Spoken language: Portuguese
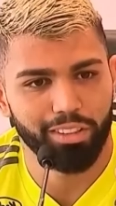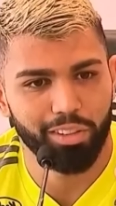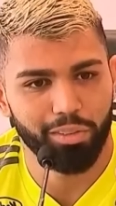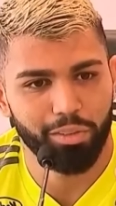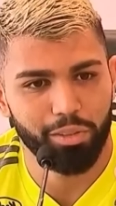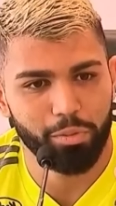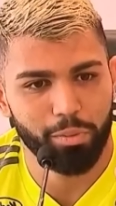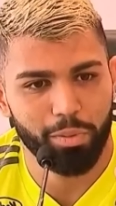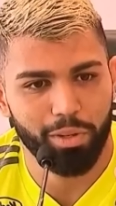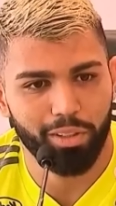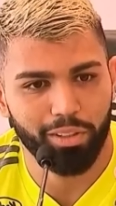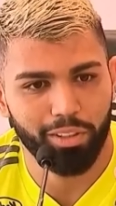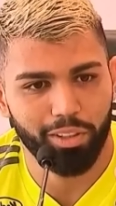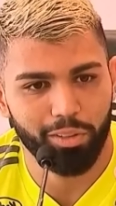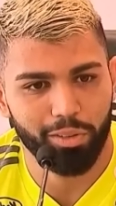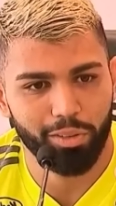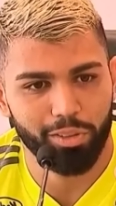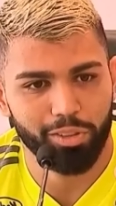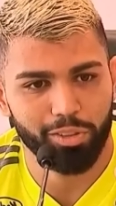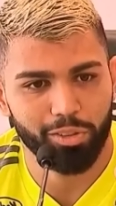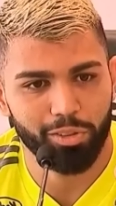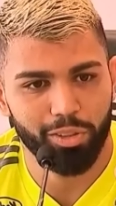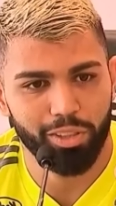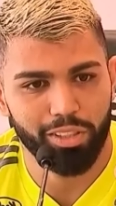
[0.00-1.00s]
então espero que
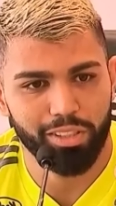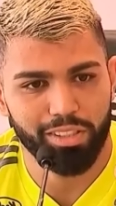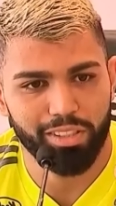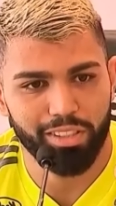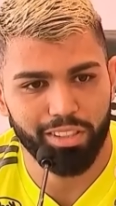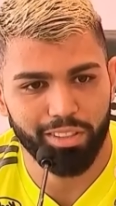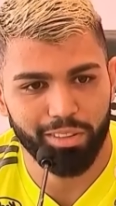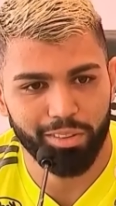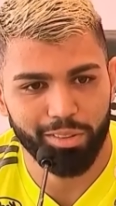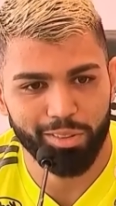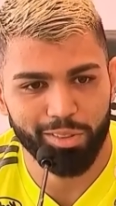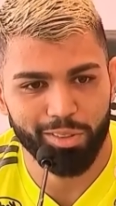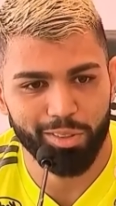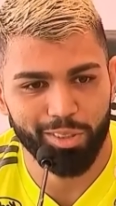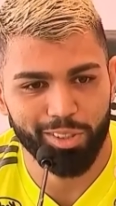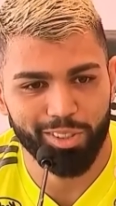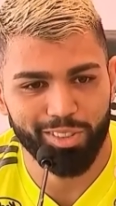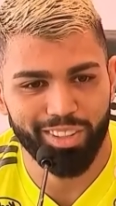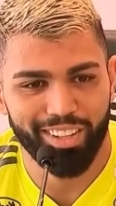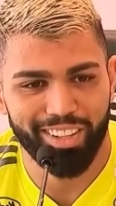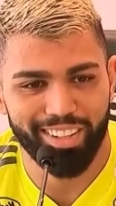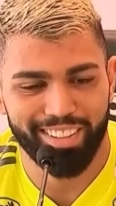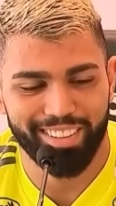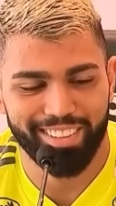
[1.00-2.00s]
continue assim. E os gols
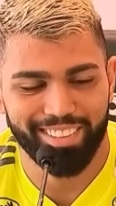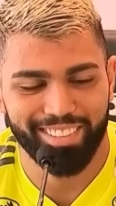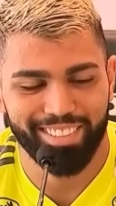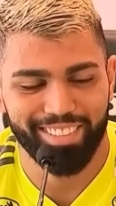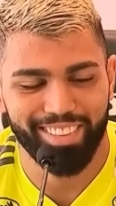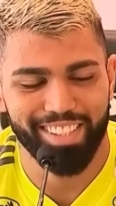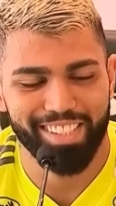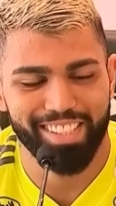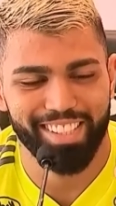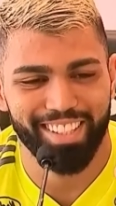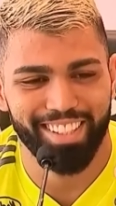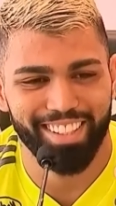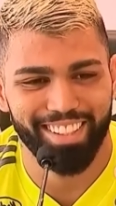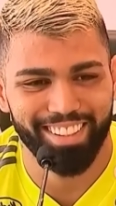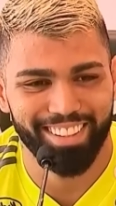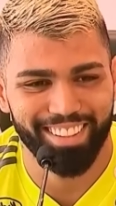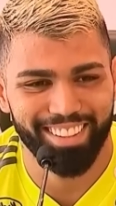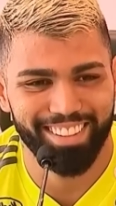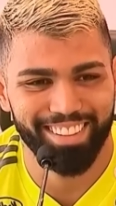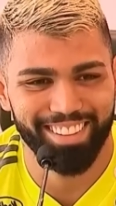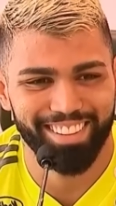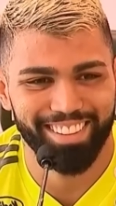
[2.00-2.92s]
vai, vai sair.